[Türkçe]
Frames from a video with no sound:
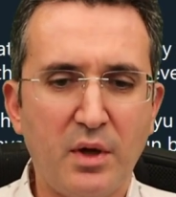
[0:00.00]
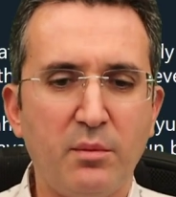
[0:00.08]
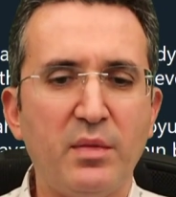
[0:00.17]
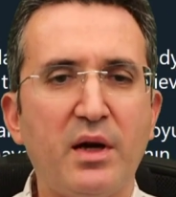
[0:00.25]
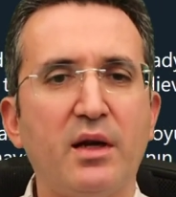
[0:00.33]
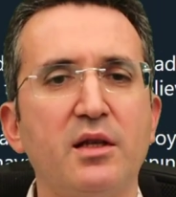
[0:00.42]
Ben
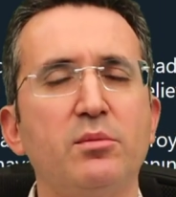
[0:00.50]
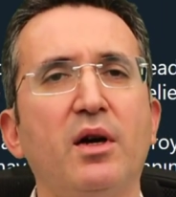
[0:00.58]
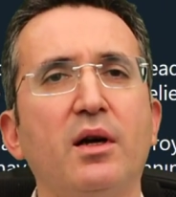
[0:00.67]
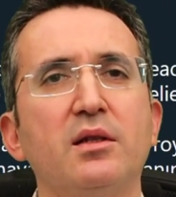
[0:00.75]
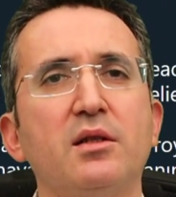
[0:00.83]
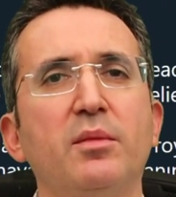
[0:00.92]
Merkez
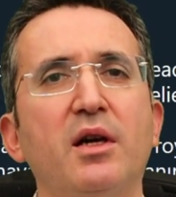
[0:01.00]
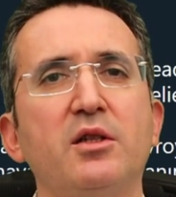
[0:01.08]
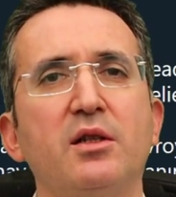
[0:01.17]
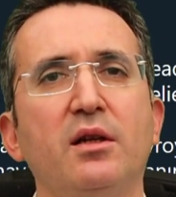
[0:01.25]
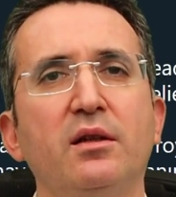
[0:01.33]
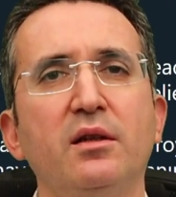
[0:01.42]
Bankası
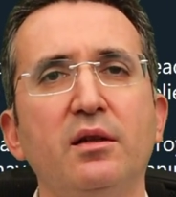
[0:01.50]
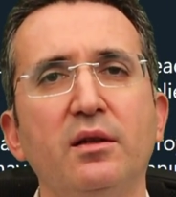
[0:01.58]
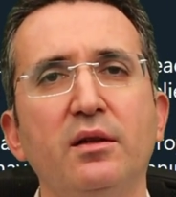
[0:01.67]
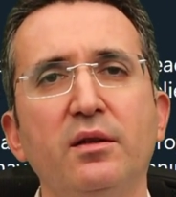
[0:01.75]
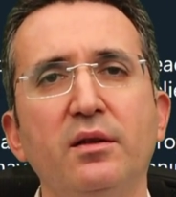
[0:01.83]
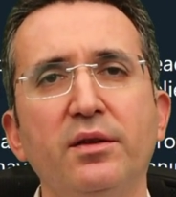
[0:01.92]
Başkanı
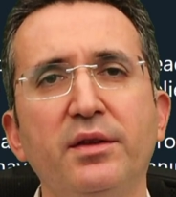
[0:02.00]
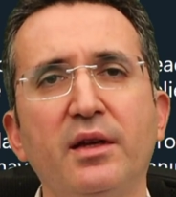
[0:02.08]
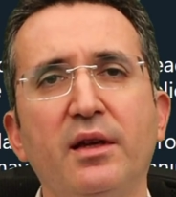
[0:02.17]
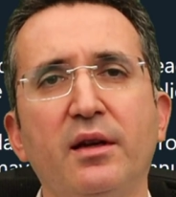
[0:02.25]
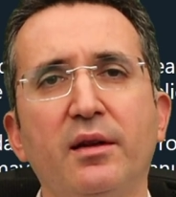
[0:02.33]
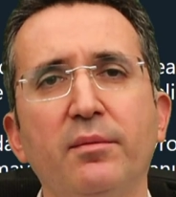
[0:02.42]

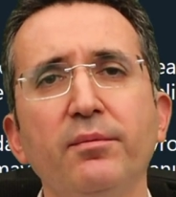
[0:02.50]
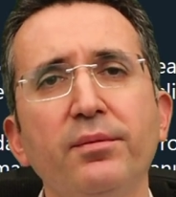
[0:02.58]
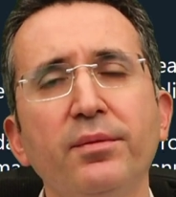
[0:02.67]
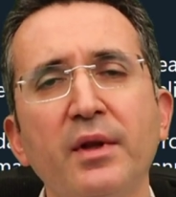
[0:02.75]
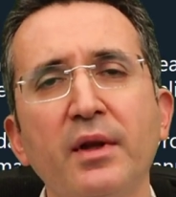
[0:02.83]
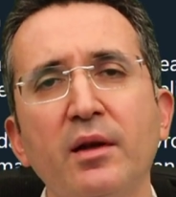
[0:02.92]
değilim.
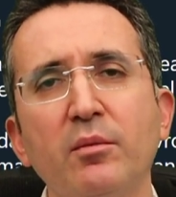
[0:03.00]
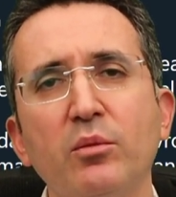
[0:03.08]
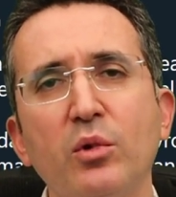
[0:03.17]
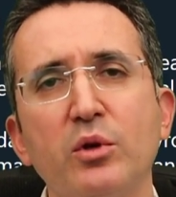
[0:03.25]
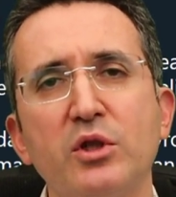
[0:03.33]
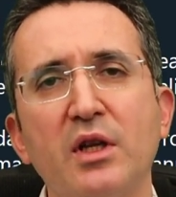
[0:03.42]

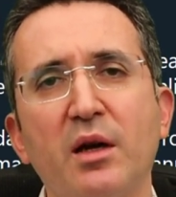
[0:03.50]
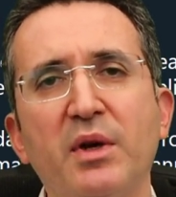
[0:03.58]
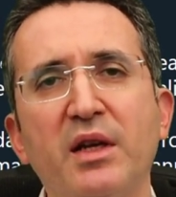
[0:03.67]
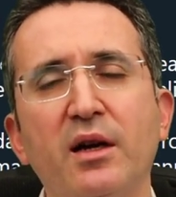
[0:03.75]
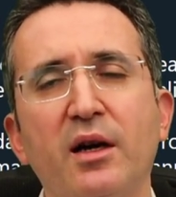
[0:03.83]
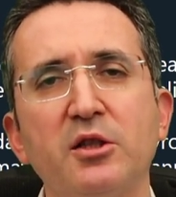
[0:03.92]
Bu işler
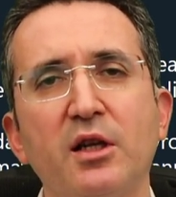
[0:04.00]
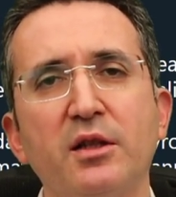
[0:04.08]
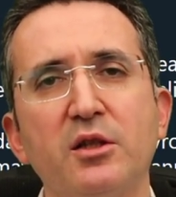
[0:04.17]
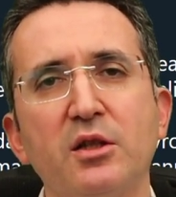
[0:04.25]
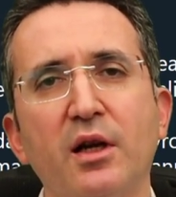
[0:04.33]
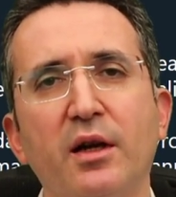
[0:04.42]
beni aşan
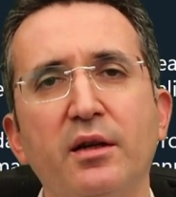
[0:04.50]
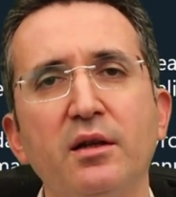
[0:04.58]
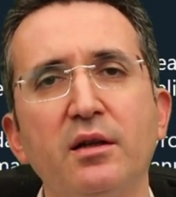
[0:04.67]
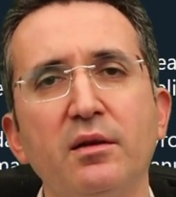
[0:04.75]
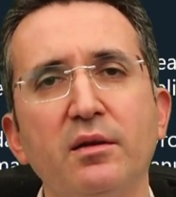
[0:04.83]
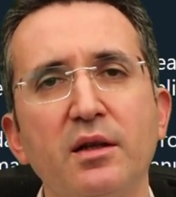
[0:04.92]

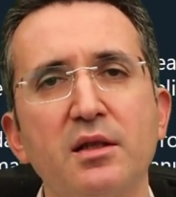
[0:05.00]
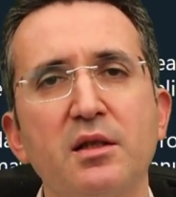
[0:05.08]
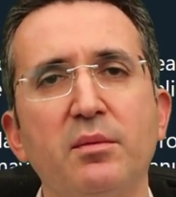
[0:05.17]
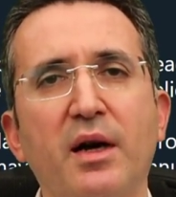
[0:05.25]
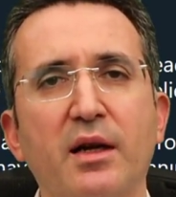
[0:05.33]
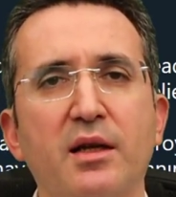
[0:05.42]
işlerdir.
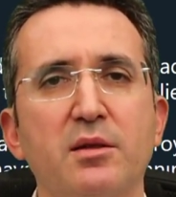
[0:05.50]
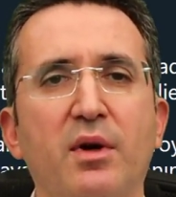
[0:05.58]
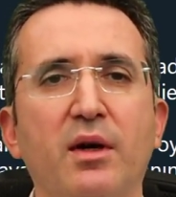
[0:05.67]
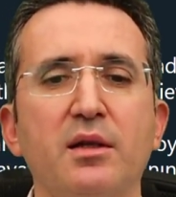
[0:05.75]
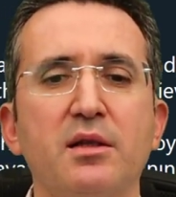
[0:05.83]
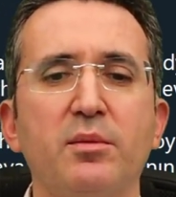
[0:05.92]
Nasıl Merkez
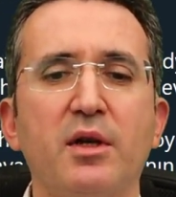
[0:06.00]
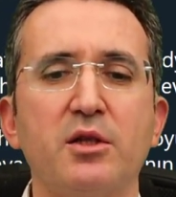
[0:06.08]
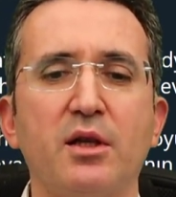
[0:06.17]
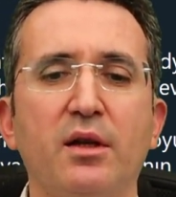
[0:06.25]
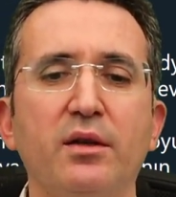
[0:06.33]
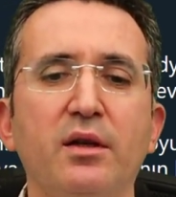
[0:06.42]
Bankası
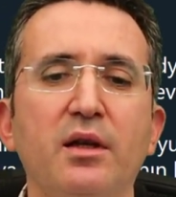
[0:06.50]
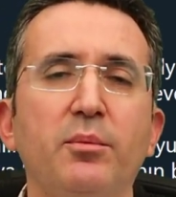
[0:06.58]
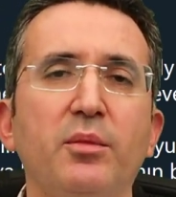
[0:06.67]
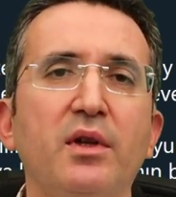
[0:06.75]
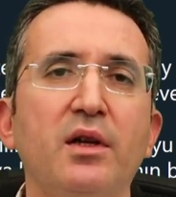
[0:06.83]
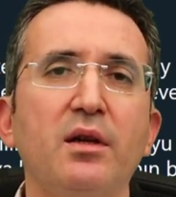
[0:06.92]
Başkanlığı
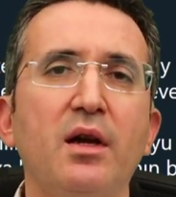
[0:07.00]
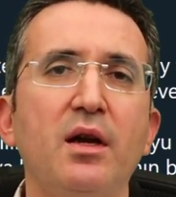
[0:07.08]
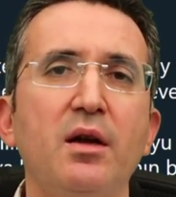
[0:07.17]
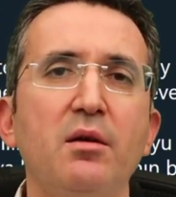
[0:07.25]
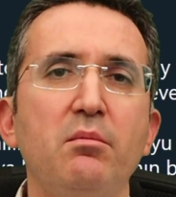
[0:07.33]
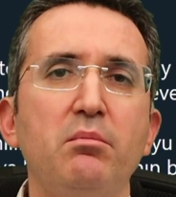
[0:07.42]
yapılır
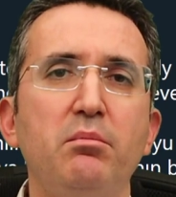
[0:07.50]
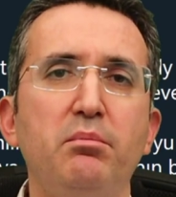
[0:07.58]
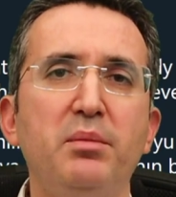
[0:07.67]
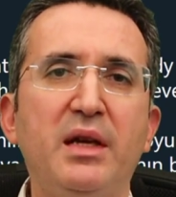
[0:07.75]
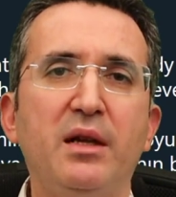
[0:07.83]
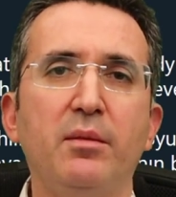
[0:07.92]

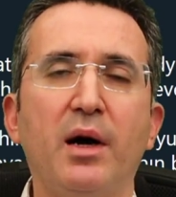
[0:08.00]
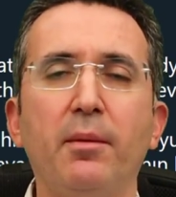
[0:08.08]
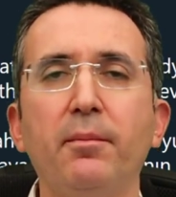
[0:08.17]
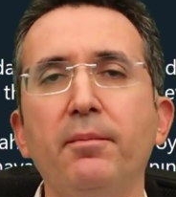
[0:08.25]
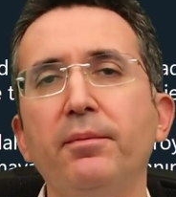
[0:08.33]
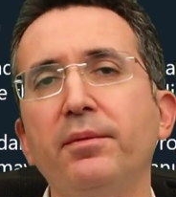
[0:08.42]
bilmem.
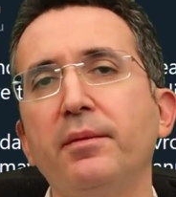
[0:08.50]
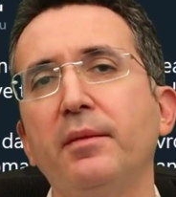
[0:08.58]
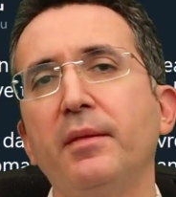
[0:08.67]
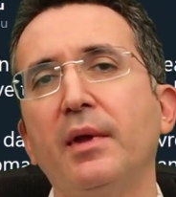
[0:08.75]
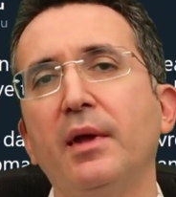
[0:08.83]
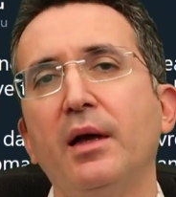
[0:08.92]

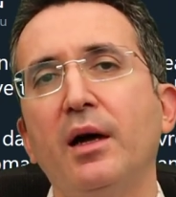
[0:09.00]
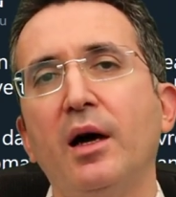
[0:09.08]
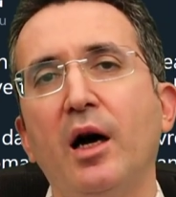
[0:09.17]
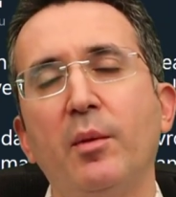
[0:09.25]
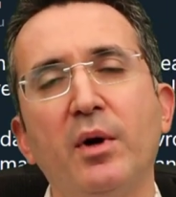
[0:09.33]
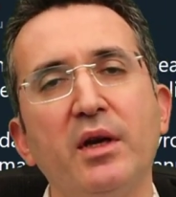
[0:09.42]

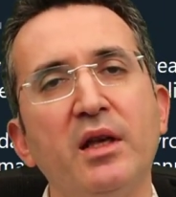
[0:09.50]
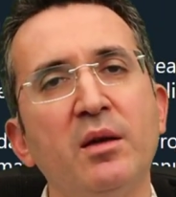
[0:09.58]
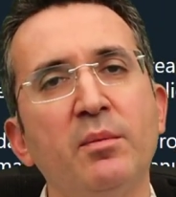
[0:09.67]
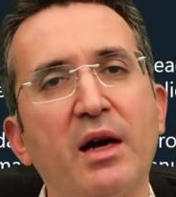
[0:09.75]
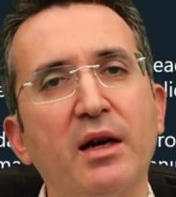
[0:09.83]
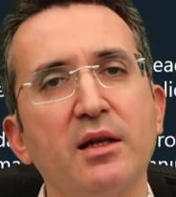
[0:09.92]
Ama
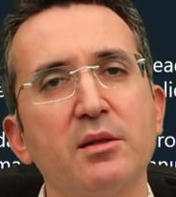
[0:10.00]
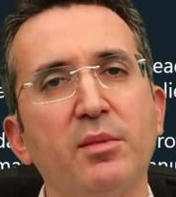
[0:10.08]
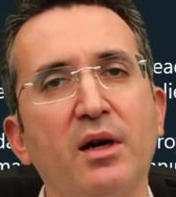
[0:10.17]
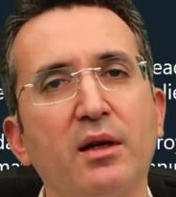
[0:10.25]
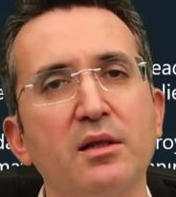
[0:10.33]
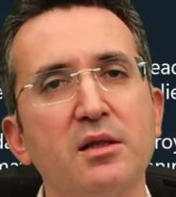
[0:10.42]
iyi Merkez
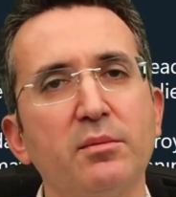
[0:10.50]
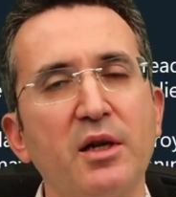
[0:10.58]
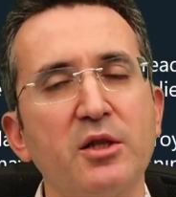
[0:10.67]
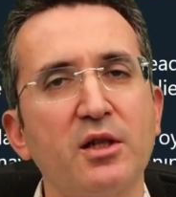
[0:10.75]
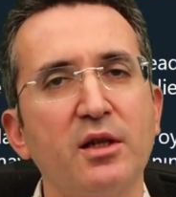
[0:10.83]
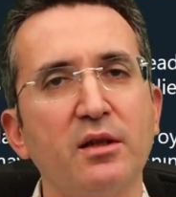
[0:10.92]
Bankası
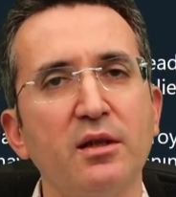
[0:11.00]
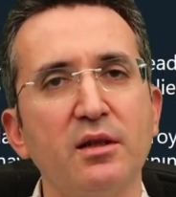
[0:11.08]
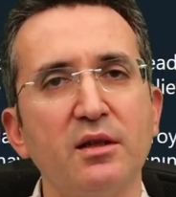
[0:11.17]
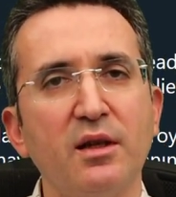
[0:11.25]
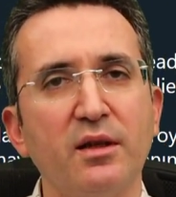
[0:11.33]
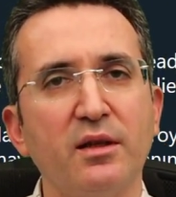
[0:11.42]
Başkanı'nı
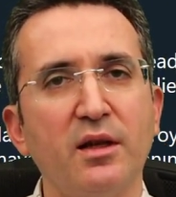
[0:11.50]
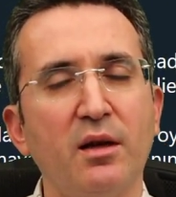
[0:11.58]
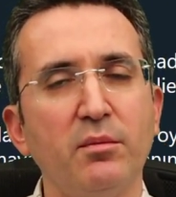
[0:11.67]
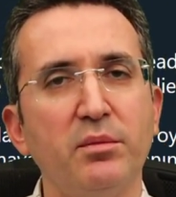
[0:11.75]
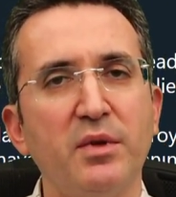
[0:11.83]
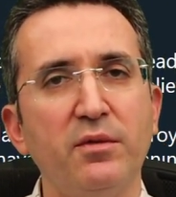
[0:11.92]

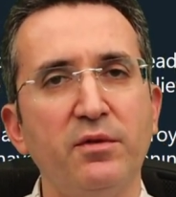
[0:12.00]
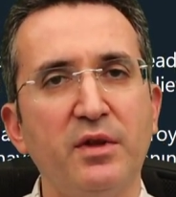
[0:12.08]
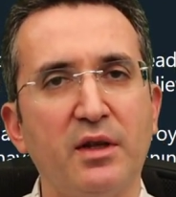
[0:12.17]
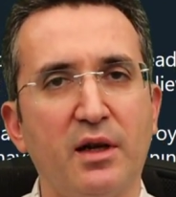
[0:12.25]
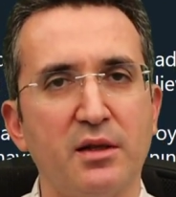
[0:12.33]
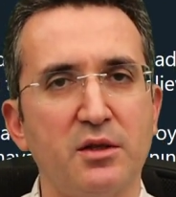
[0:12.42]
tanıyan bir
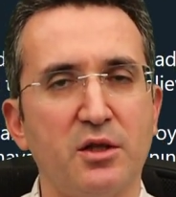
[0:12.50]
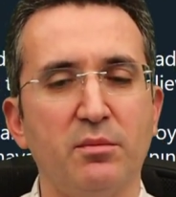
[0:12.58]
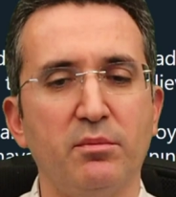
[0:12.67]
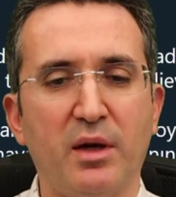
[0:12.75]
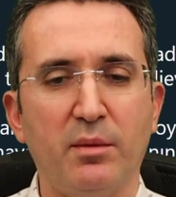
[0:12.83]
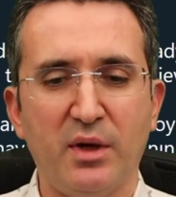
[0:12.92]

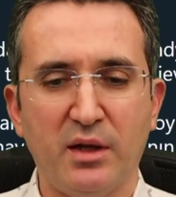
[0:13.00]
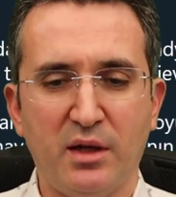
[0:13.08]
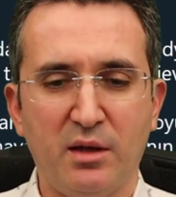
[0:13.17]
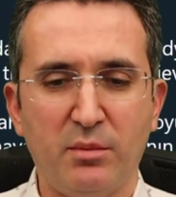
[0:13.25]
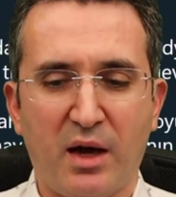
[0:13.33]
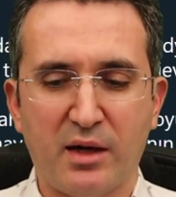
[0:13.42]
finansçıyım ben. Bak
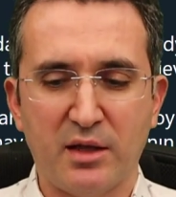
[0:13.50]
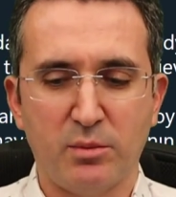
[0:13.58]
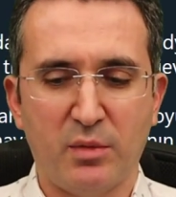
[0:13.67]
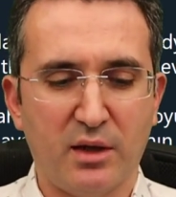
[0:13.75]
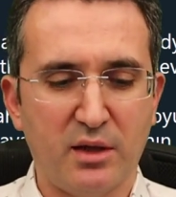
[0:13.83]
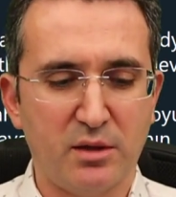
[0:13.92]
iyi
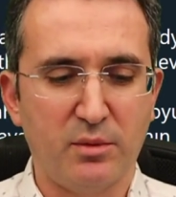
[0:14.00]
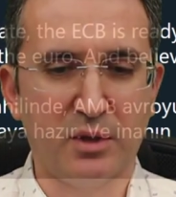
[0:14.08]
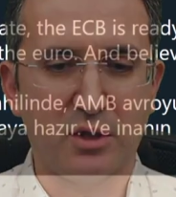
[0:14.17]
Merkez Bankası